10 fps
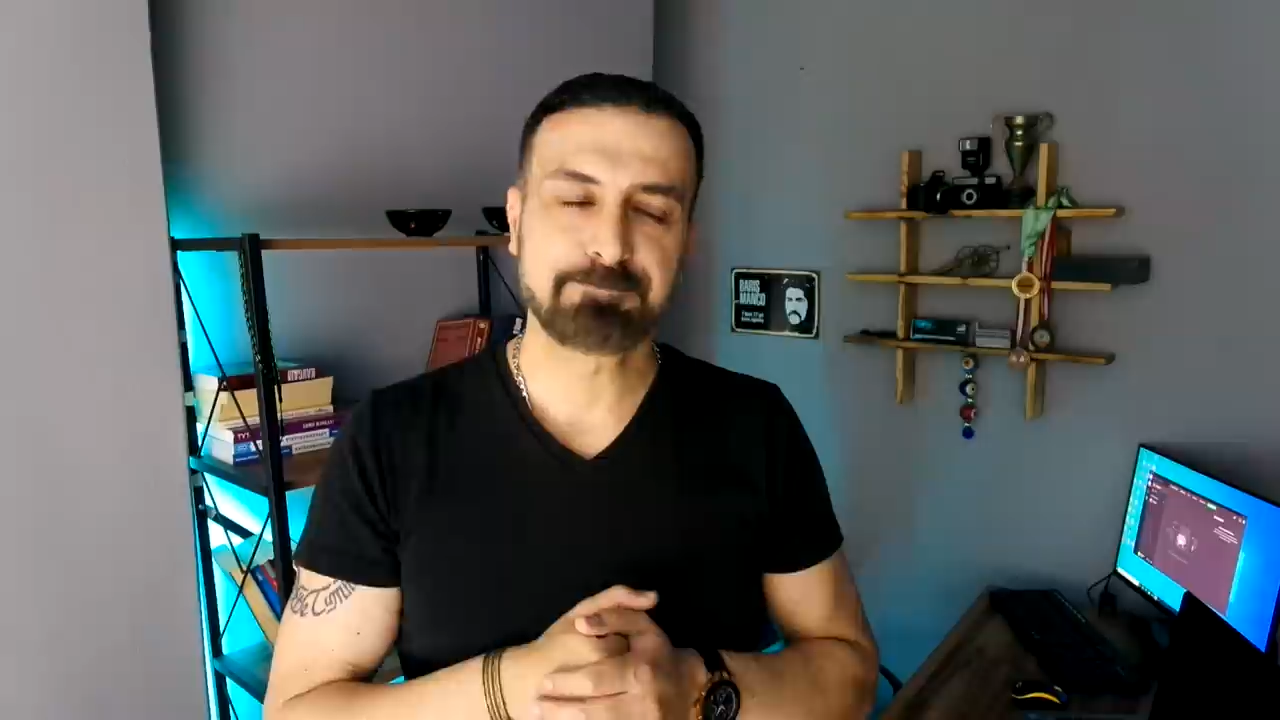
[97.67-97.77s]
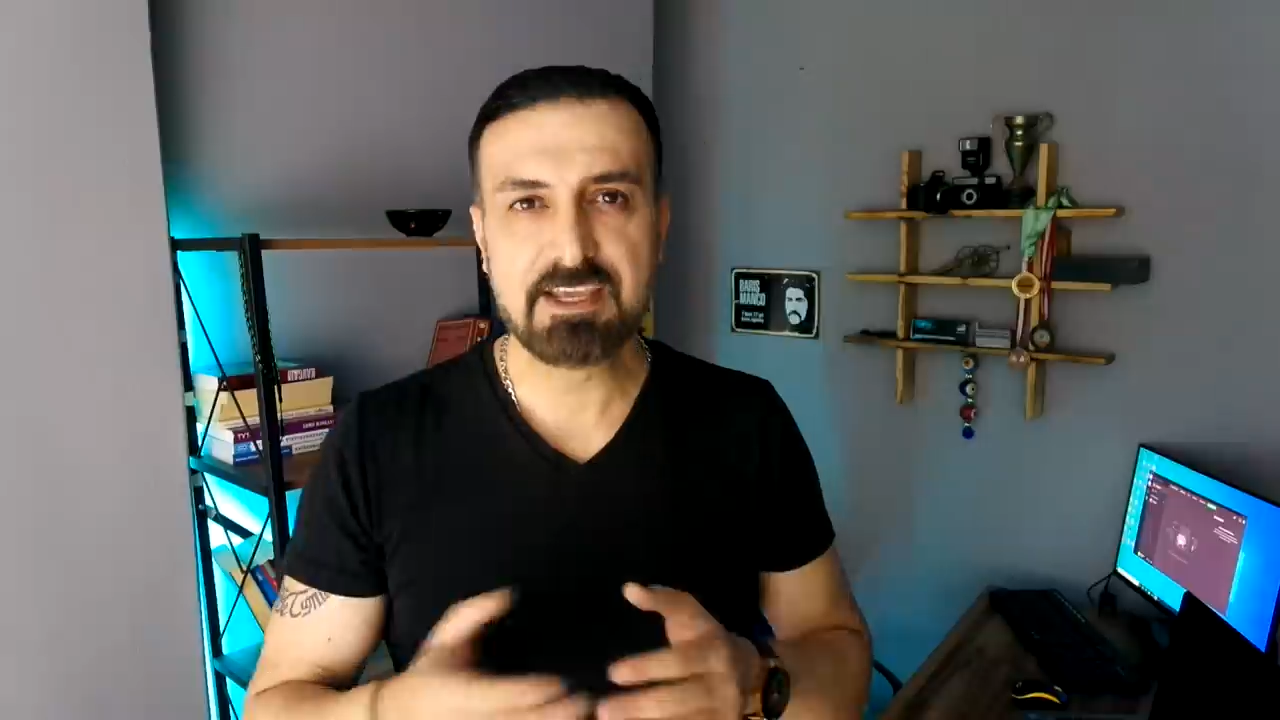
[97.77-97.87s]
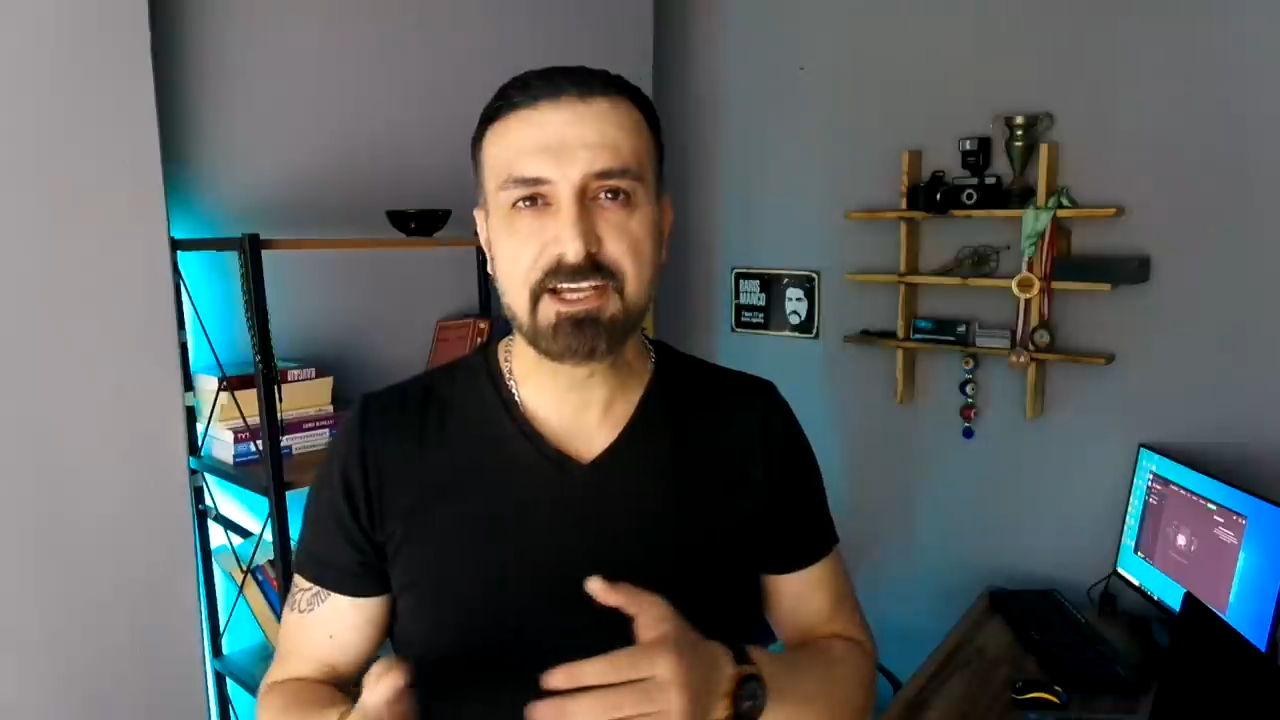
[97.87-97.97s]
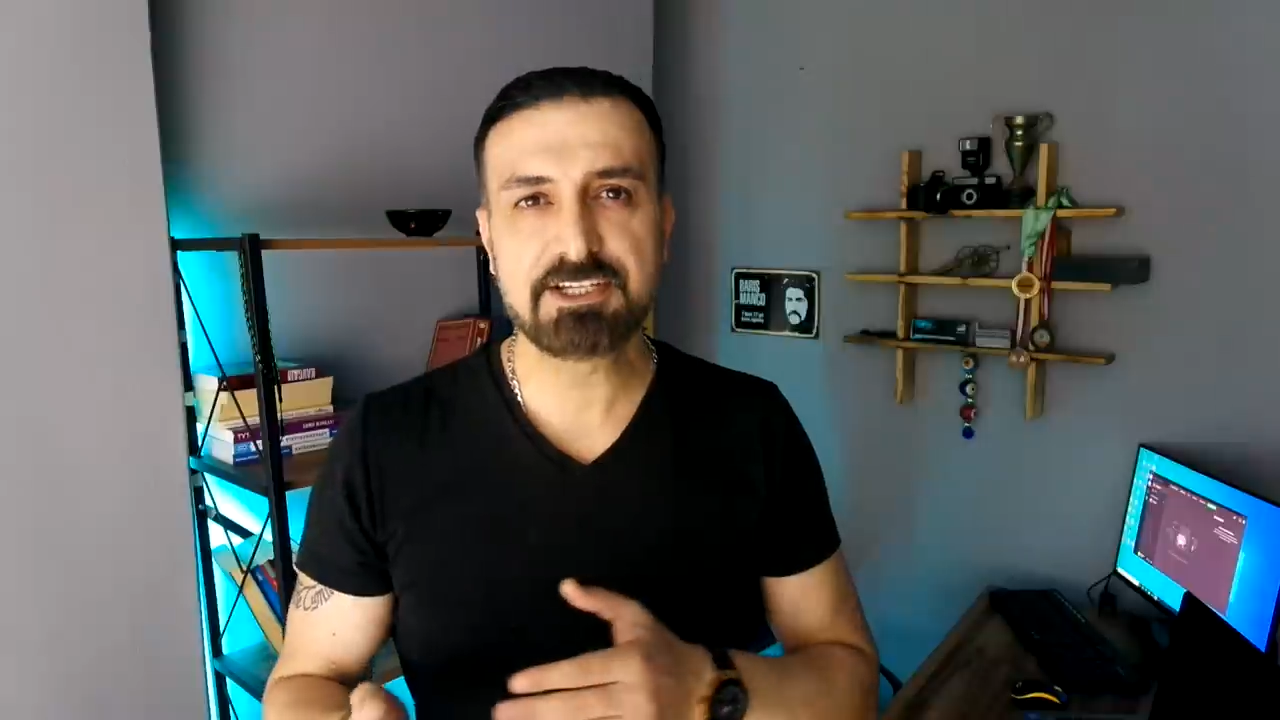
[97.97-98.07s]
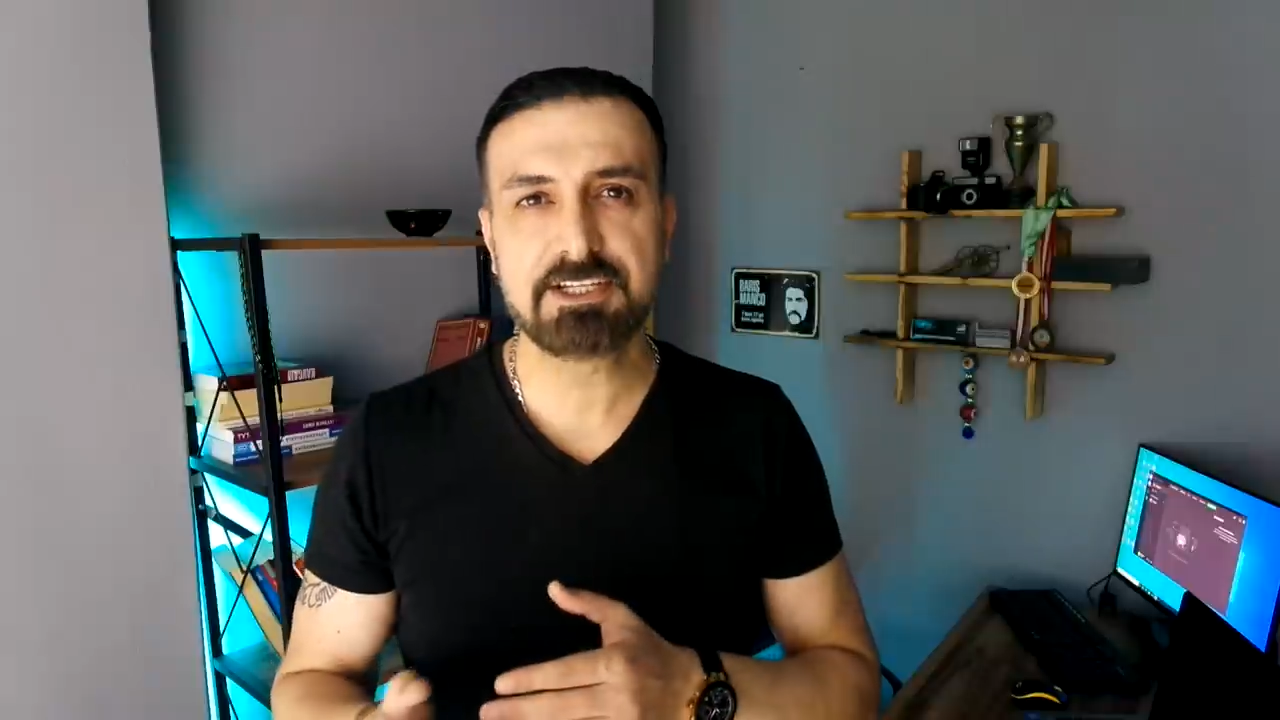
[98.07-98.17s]

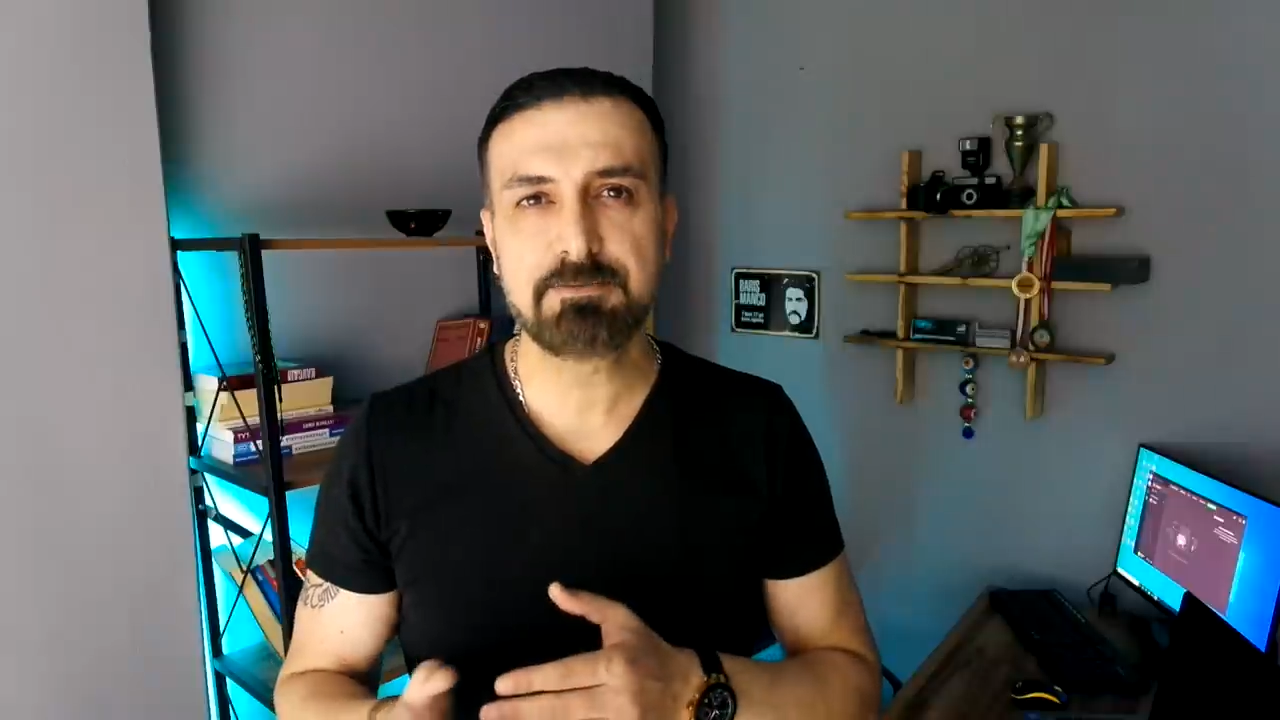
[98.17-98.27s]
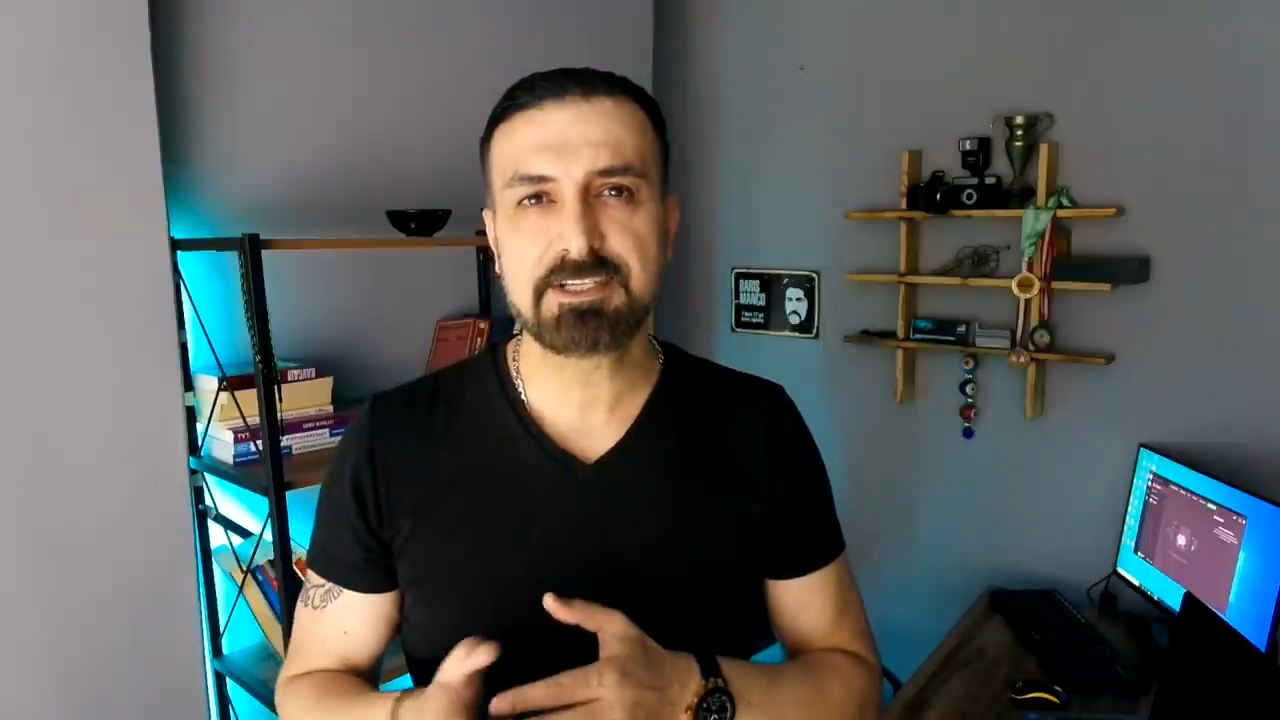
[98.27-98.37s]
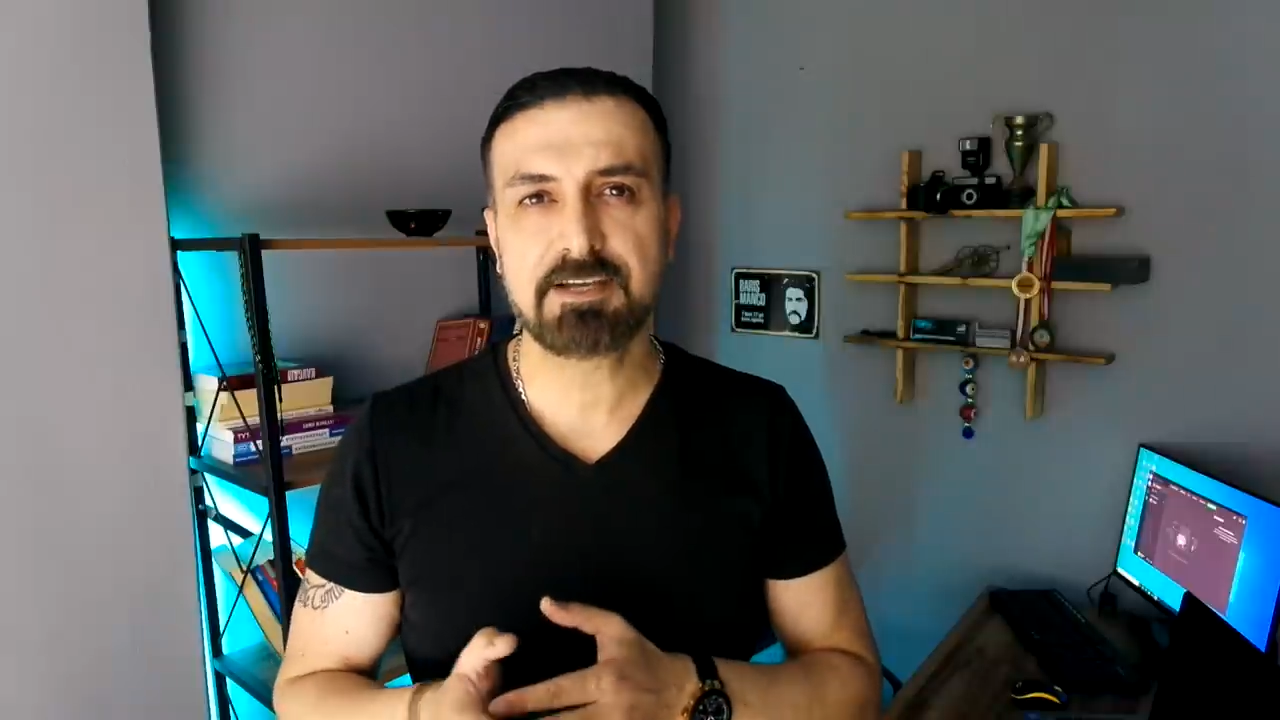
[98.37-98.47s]
geçtiğimiz